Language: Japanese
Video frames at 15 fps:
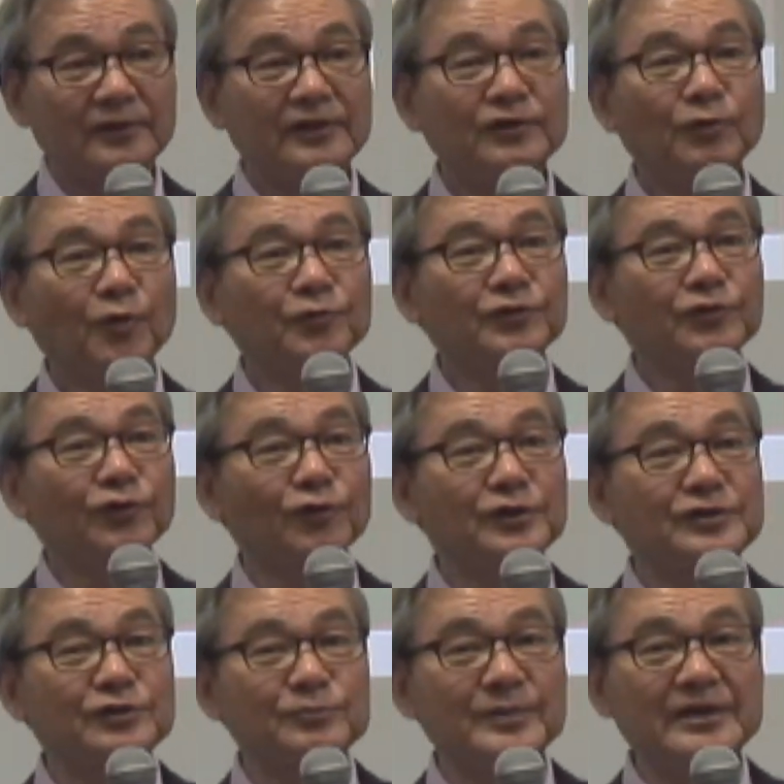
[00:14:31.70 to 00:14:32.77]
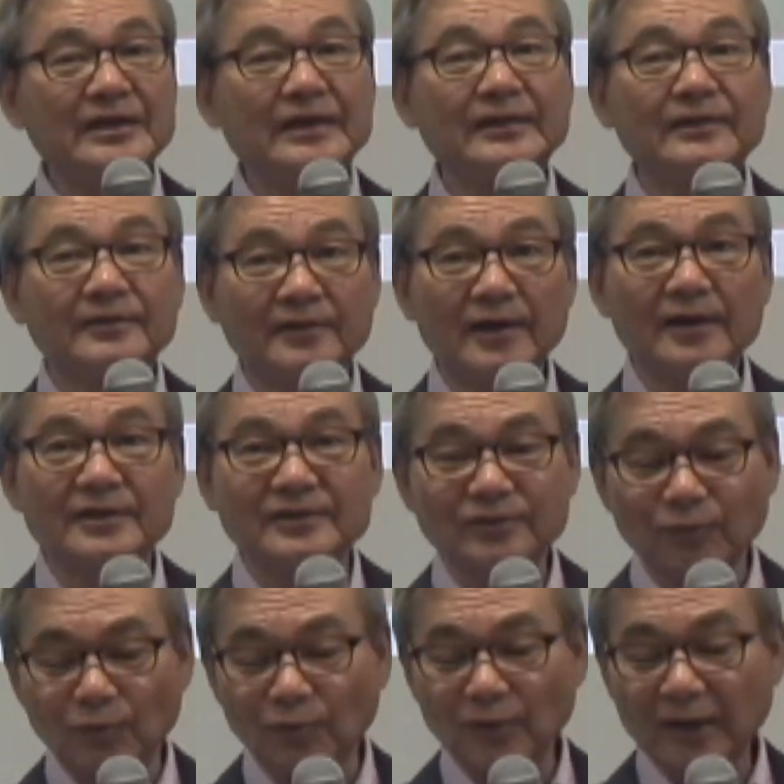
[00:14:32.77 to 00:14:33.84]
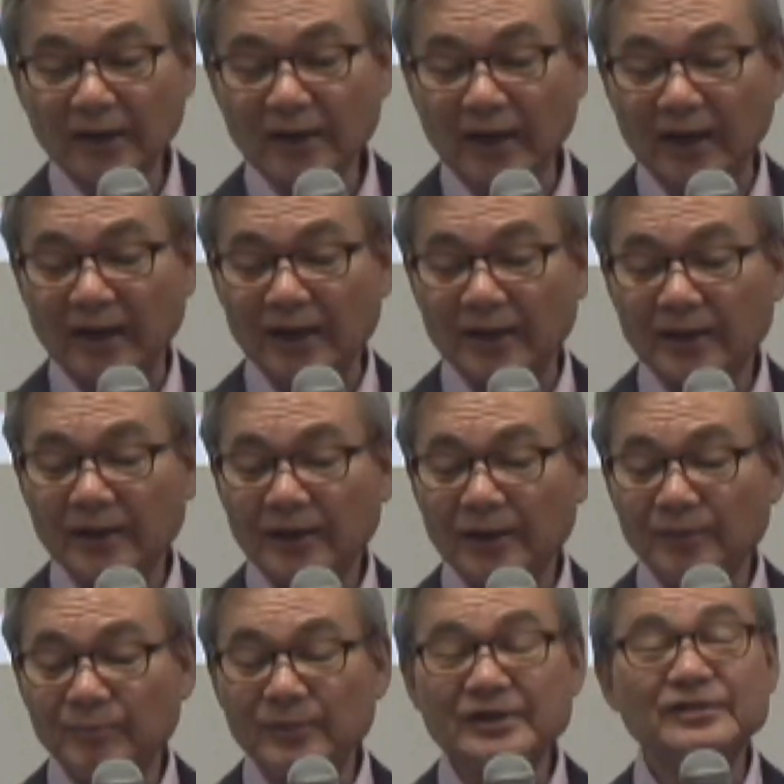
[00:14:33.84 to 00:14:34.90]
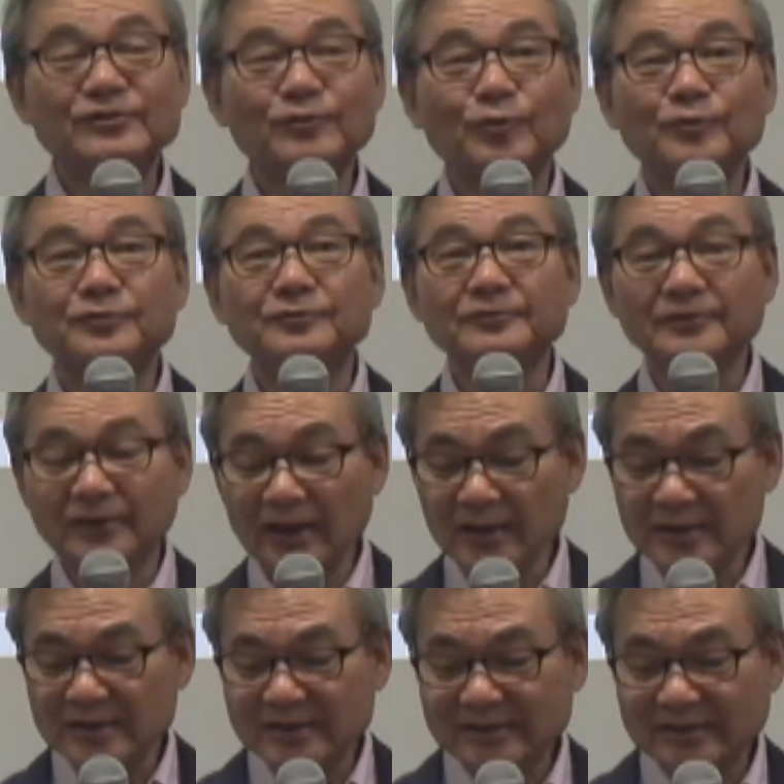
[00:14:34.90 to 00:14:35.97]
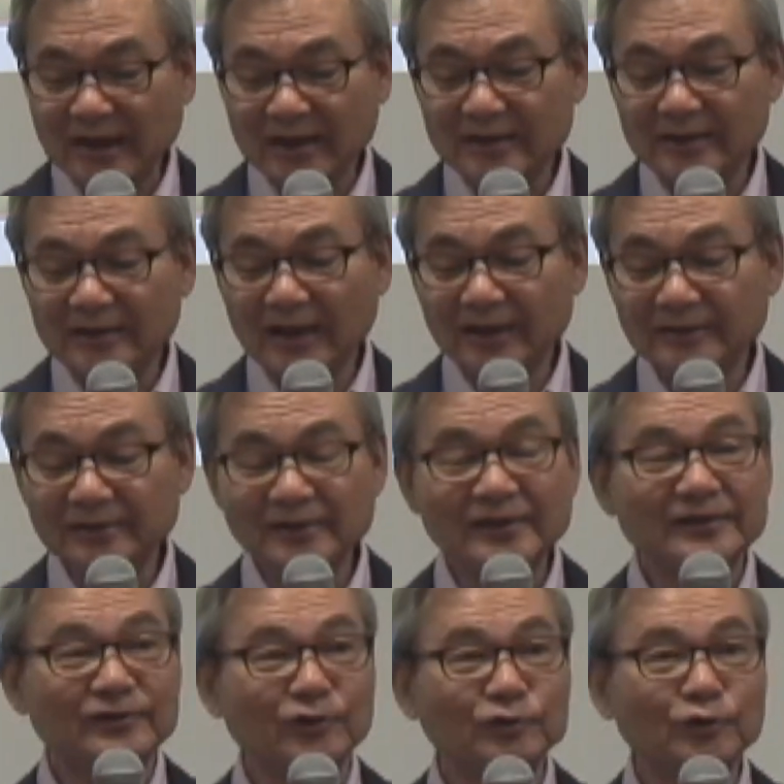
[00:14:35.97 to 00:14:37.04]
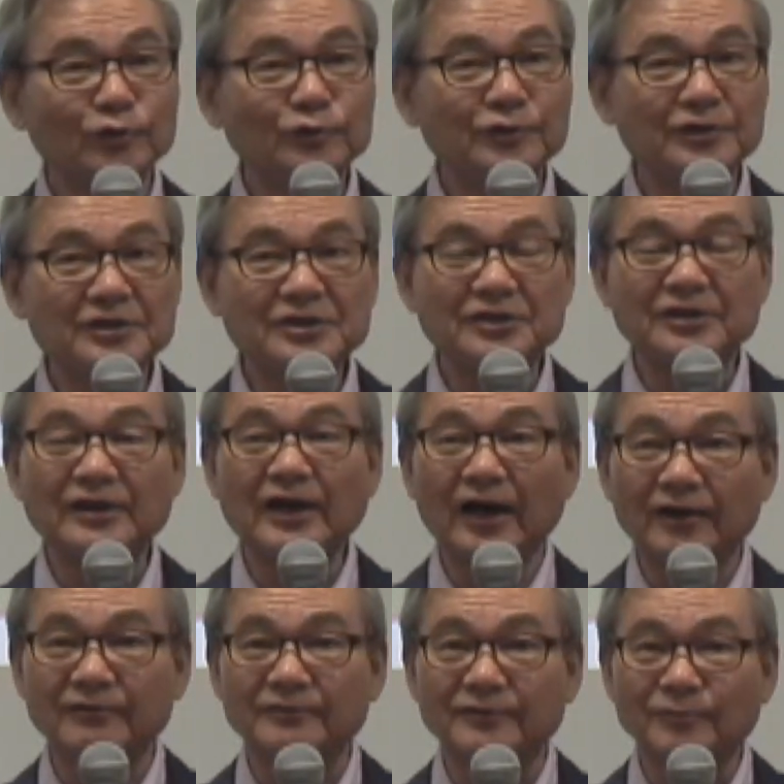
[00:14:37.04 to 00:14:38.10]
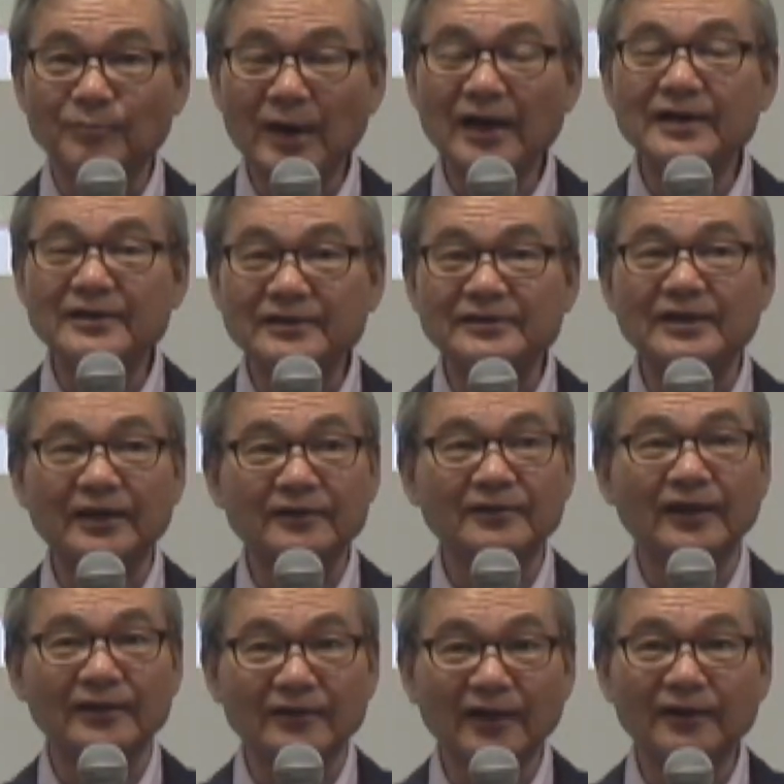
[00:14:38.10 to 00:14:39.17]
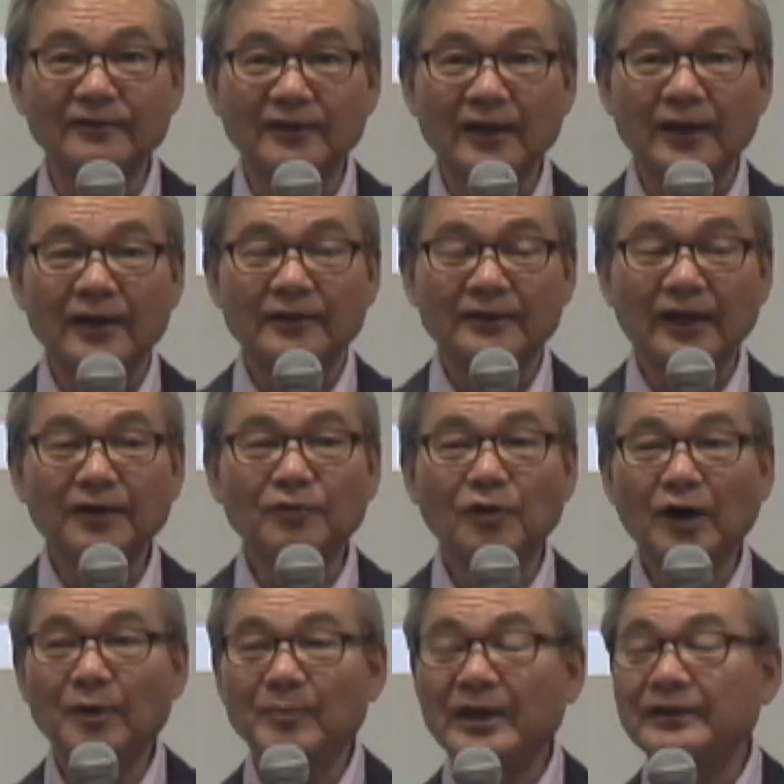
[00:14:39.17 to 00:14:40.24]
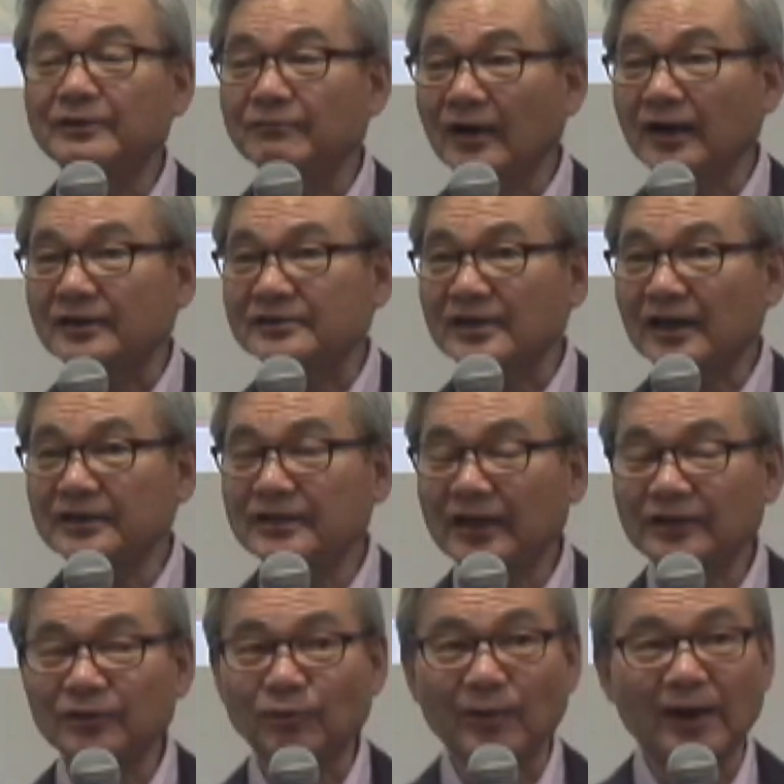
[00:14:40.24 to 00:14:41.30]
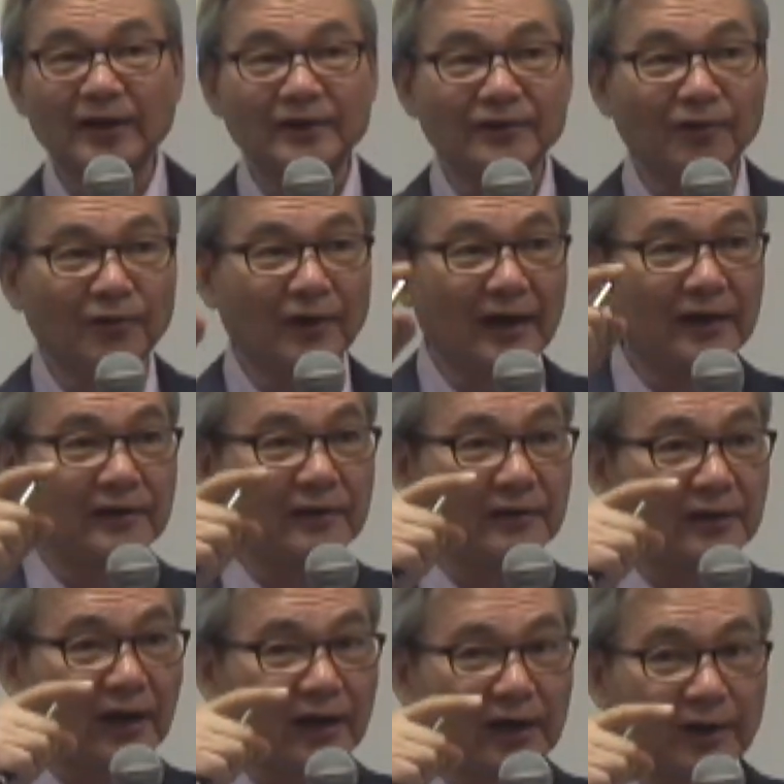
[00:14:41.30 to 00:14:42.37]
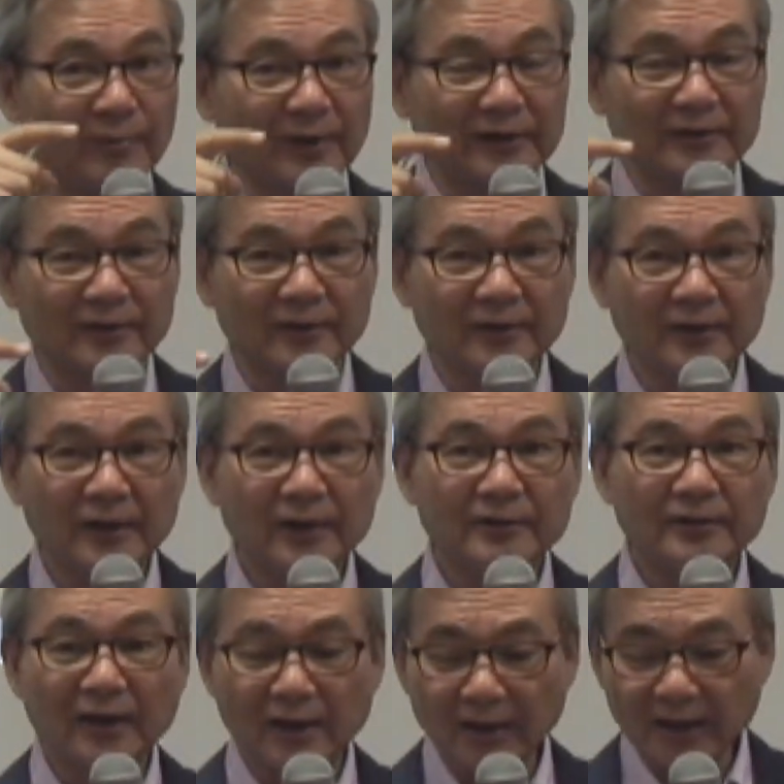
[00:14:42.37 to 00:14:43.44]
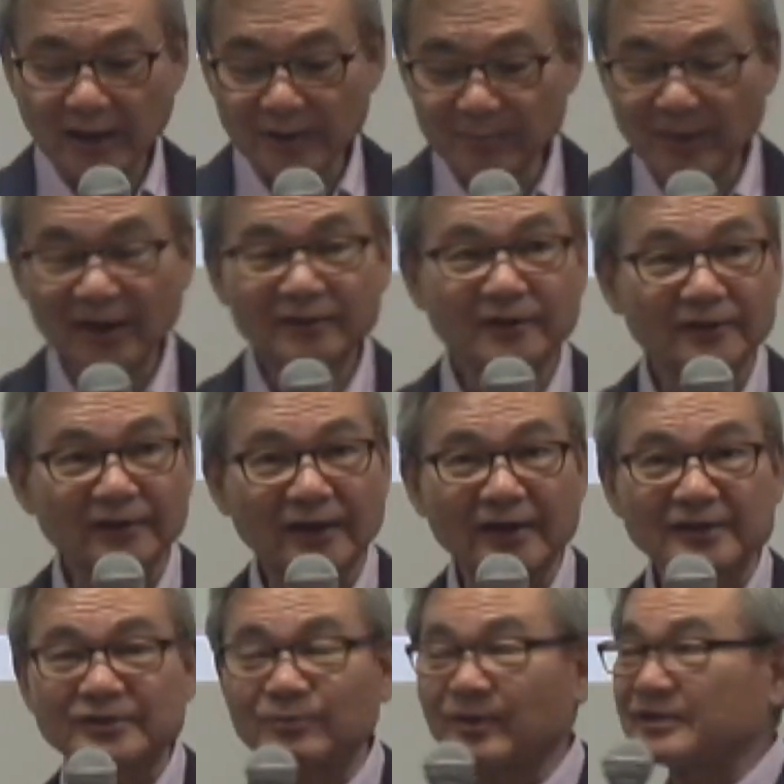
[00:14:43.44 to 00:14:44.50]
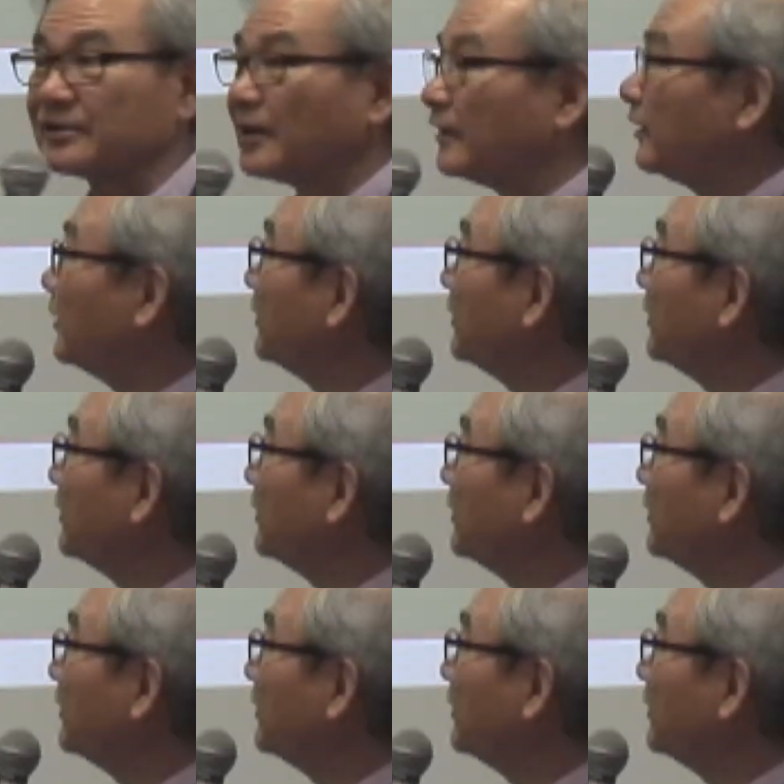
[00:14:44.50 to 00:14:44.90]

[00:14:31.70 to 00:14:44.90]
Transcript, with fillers: 祇本の泉に行ってそこから水を汲んで祭壇に注ぐ儀式がある毎日やったんだ7日目には祭壇の周りを、はい、何回回った ?7 回回ったと話しました